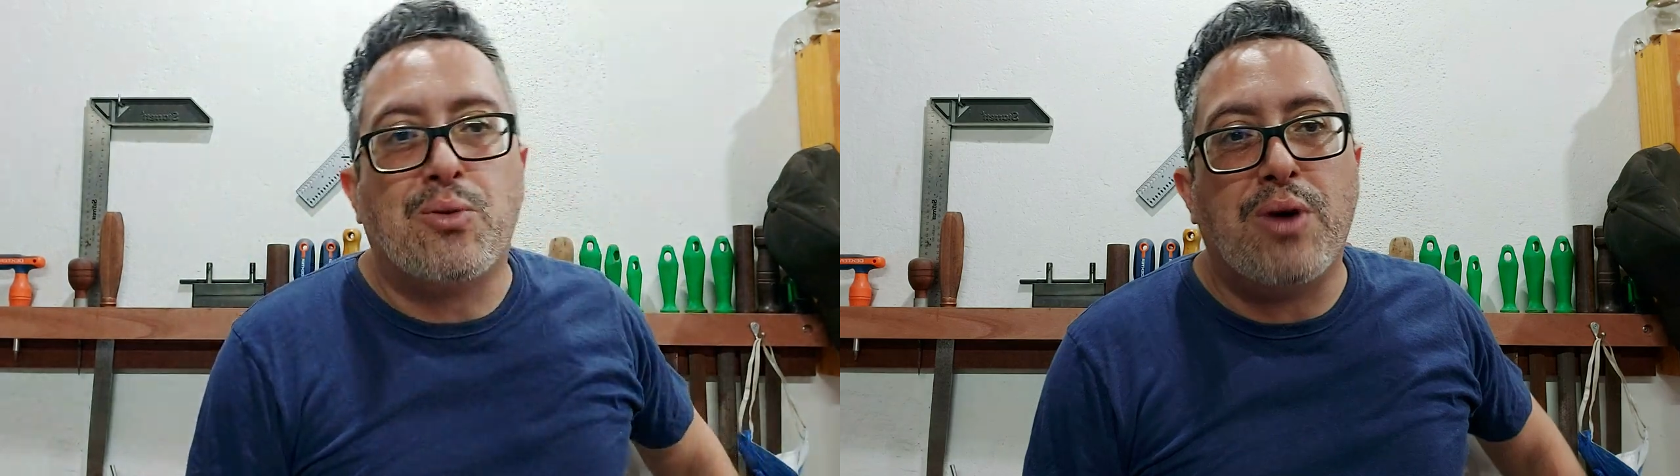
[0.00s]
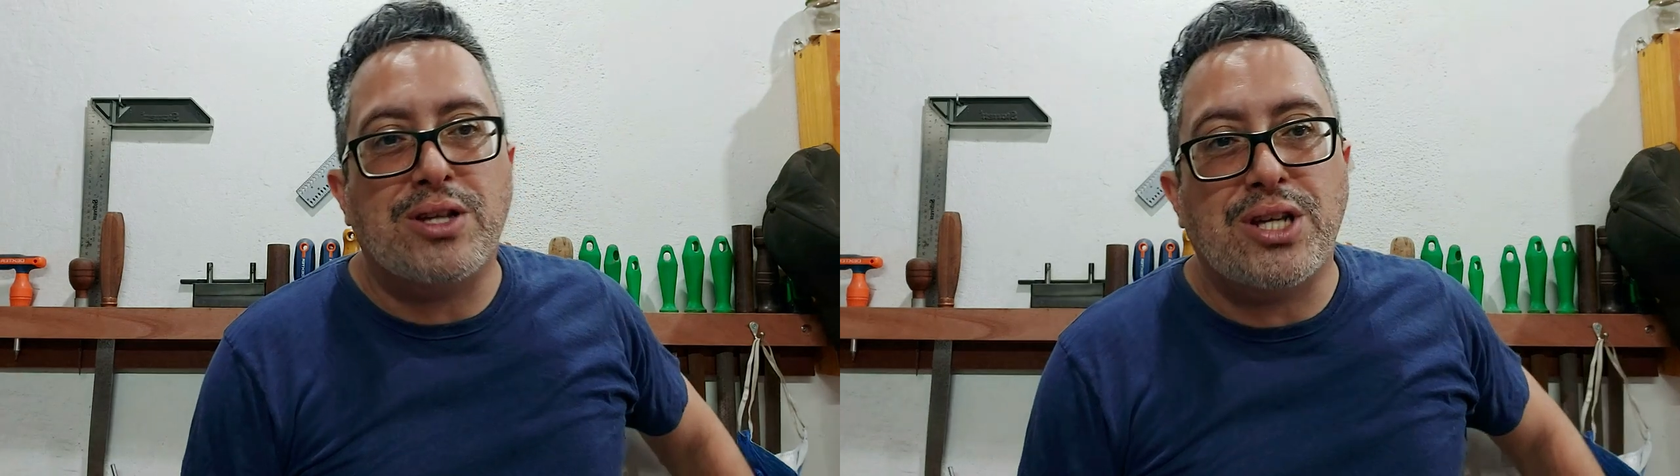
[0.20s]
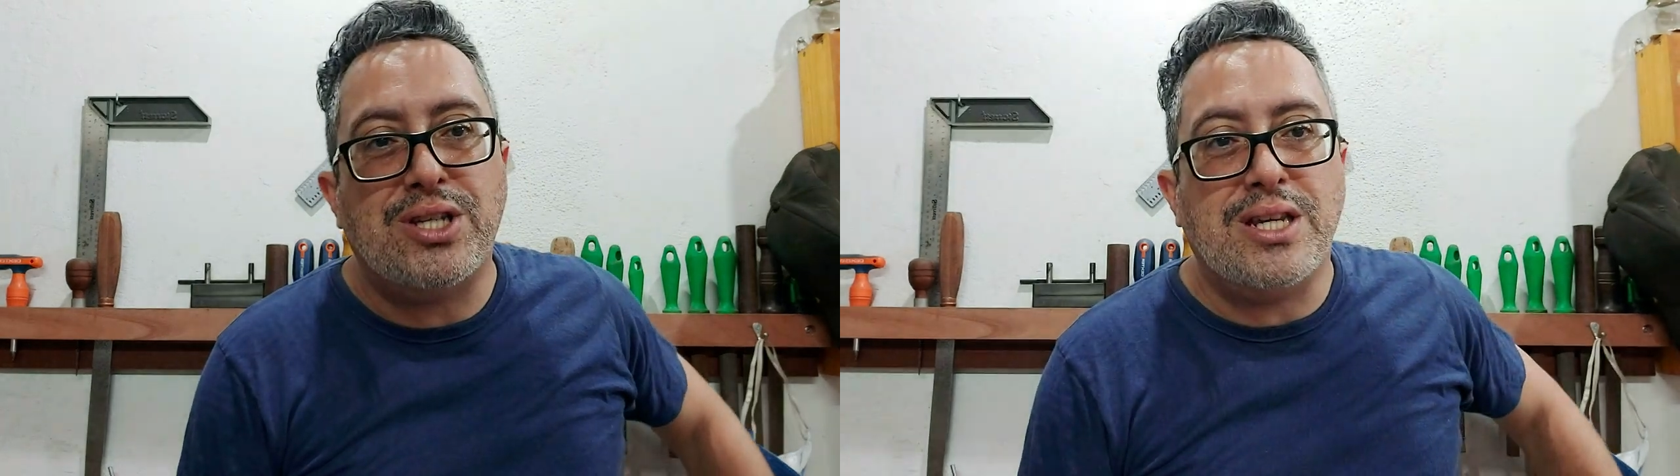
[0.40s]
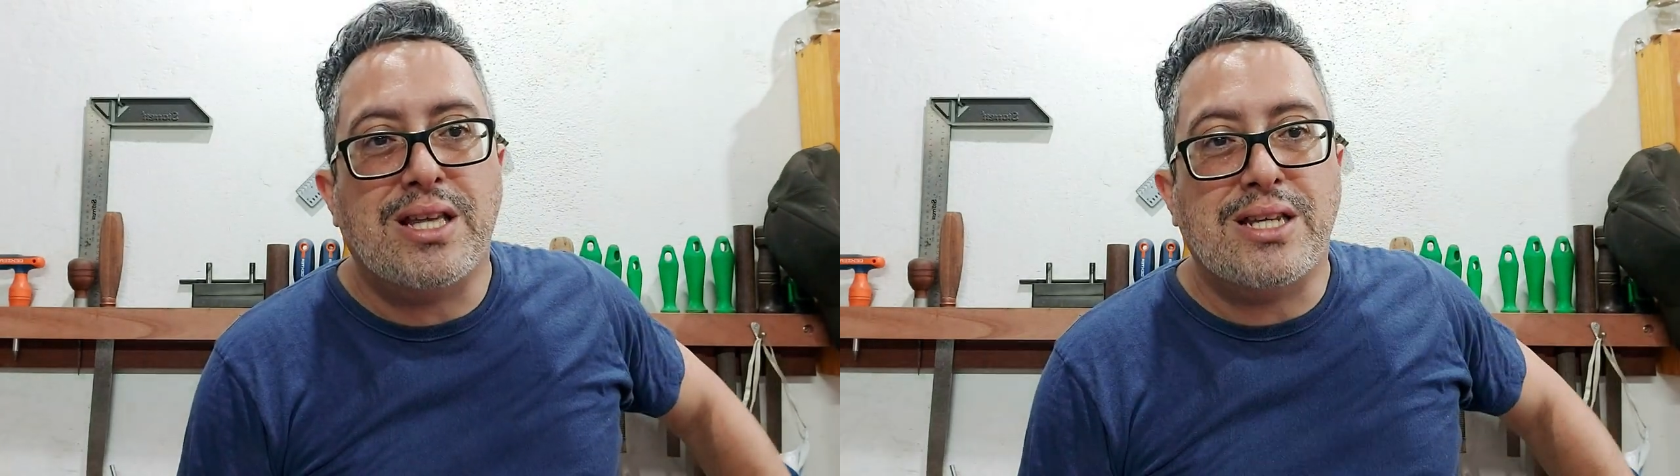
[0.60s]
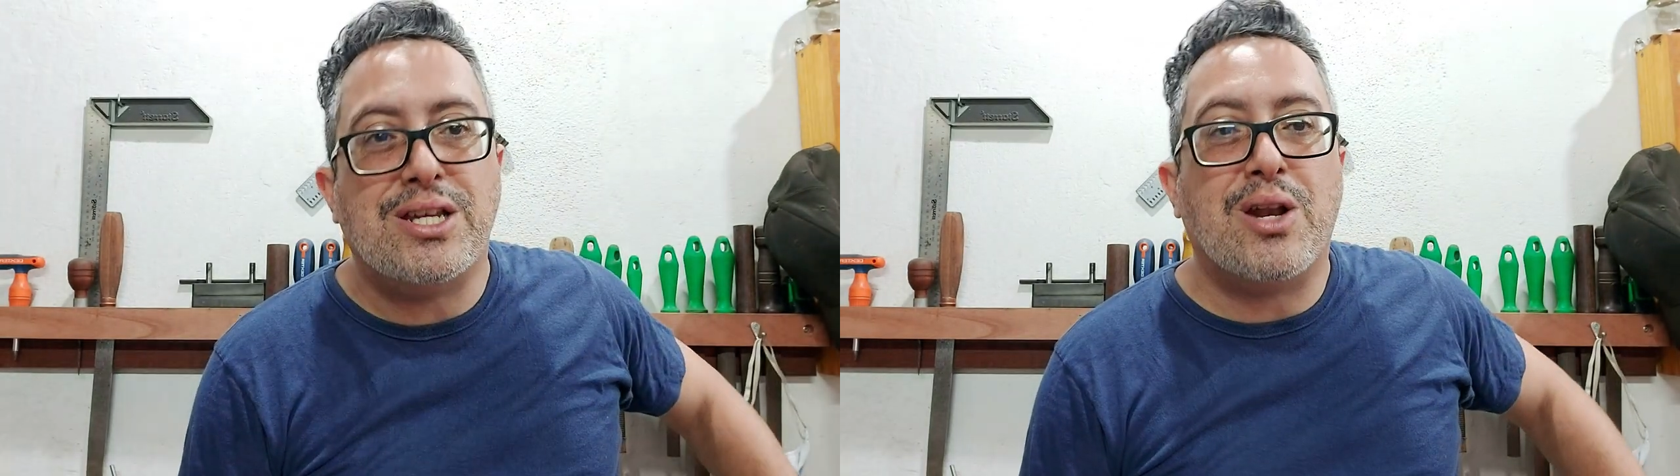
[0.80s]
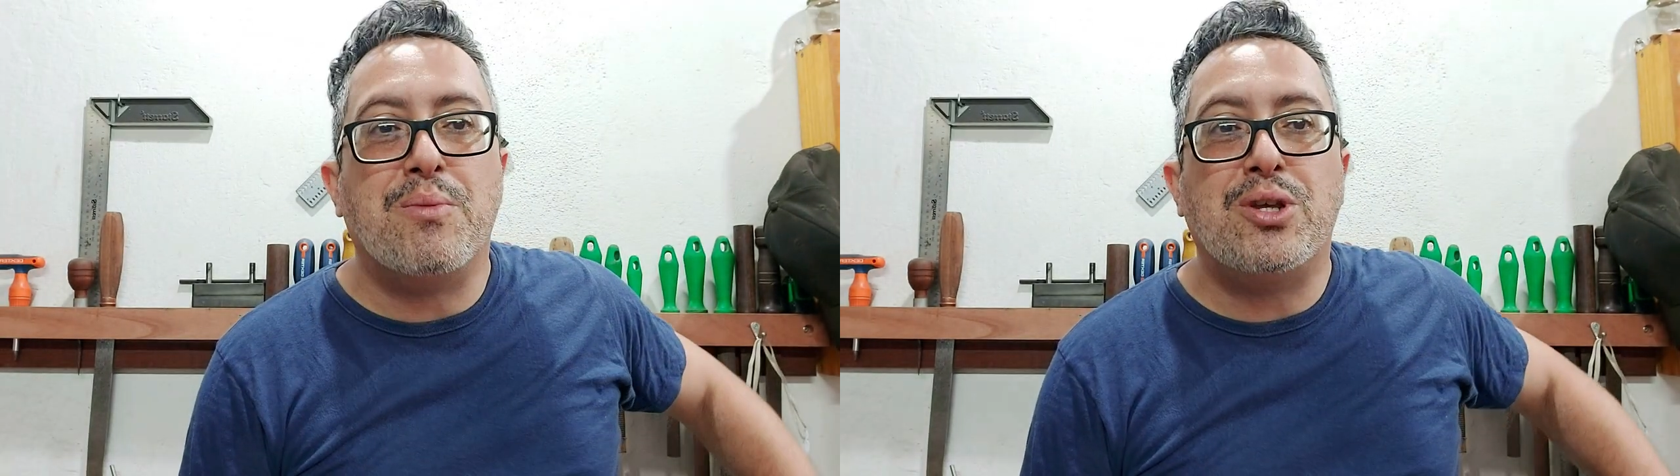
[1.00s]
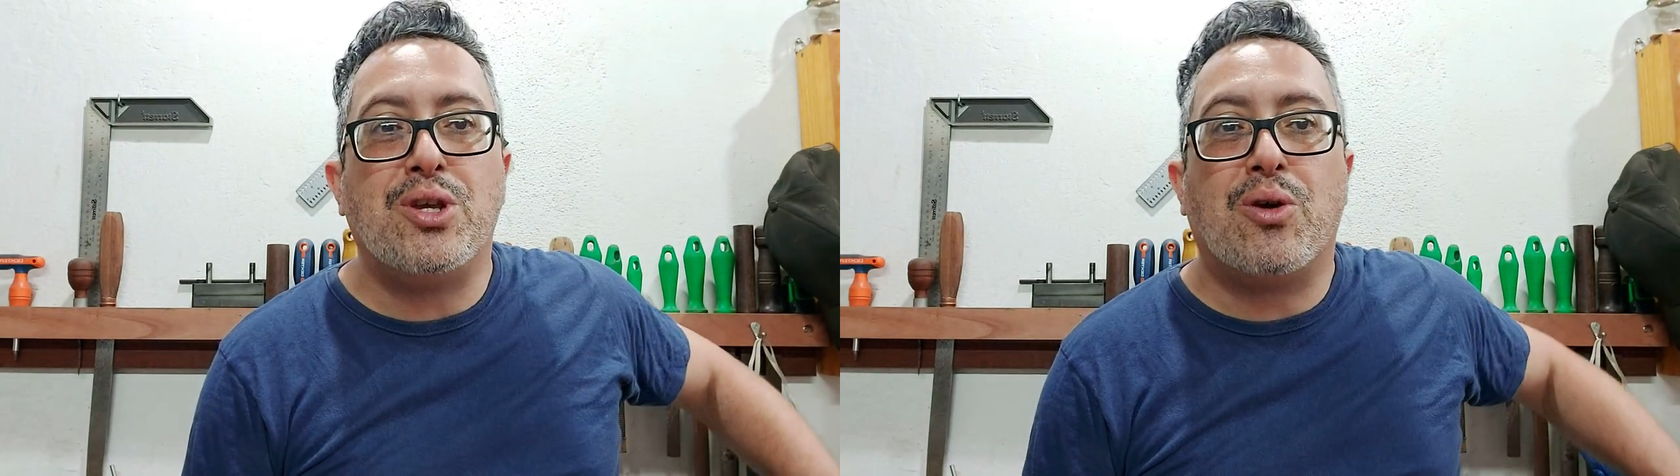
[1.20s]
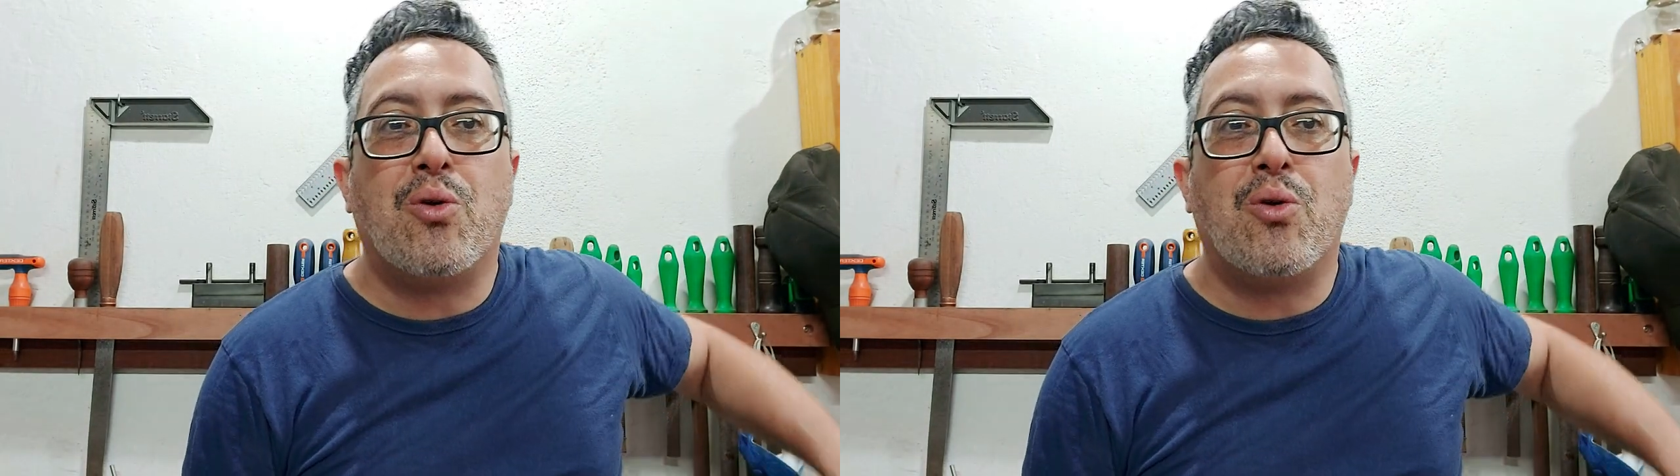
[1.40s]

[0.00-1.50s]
como a gente geralmente